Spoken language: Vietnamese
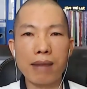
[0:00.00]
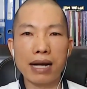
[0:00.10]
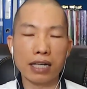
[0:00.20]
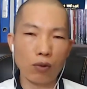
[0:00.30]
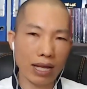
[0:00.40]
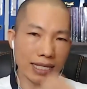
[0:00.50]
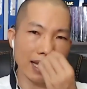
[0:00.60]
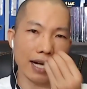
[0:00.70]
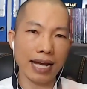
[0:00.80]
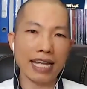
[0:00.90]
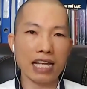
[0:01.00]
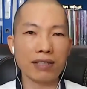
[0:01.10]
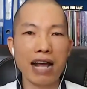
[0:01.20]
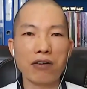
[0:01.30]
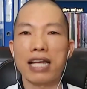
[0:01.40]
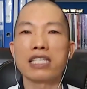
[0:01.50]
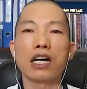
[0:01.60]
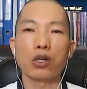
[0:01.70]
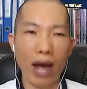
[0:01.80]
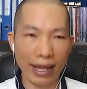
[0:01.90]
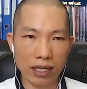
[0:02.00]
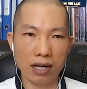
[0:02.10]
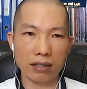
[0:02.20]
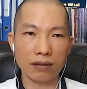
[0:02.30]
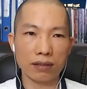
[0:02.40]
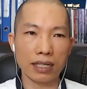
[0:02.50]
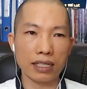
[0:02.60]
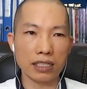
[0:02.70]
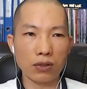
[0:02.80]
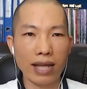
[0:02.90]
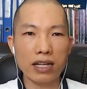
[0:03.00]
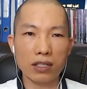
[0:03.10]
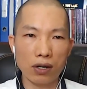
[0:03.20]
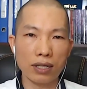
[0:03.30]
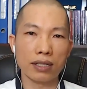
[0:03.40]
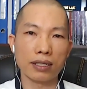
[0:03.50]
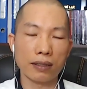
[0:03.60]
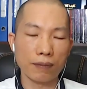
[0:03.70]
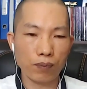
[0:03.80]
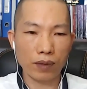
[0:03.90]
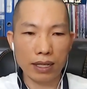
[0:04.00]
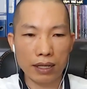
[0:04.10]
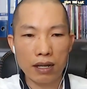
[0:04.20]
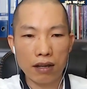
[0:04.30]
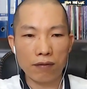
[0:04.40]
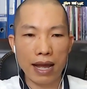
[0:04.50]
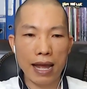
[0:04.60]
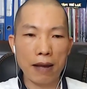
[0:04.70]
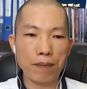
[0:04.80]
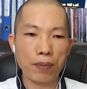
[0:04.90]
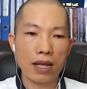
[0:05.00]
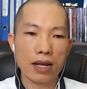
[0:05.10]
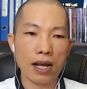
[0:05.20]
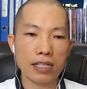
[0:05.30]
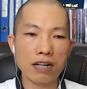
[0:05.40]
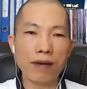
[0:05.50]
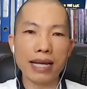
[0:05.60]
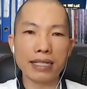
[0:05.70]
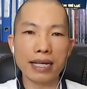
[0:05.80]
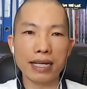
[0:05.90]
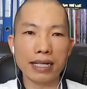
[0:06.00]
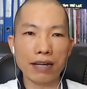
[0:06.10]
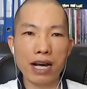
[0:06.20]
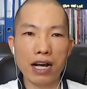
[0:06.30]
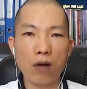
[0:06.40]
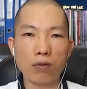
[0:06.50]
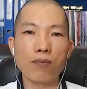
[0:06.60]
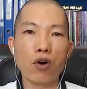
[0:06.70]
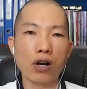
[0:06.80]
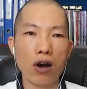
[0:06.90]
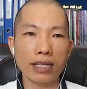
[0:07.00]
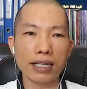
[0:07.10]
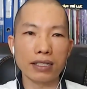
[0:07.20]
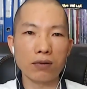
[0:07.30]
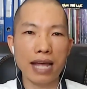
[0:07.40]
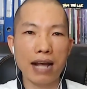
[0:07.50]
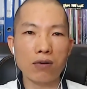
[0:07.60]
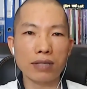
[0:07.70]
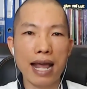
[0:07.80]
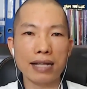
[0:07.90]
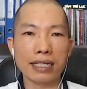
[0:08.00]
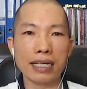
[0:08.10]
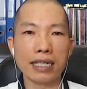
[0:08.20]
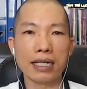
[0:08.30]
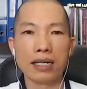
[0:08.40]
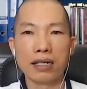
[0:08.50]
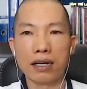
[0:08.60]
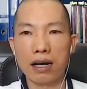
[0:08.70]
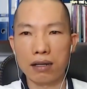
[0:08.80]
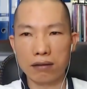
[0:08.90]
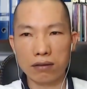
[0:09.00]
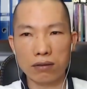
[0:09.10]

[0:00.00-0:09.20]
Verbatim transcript: bằng cái quan sát hàng ngày thì chúng ta có thể dự đoán được. Đấy, dự đoán được thôi. Đấy. Và à, như vậy thì cái việc học tập của con ấy, chúng ta cũng đang thì à,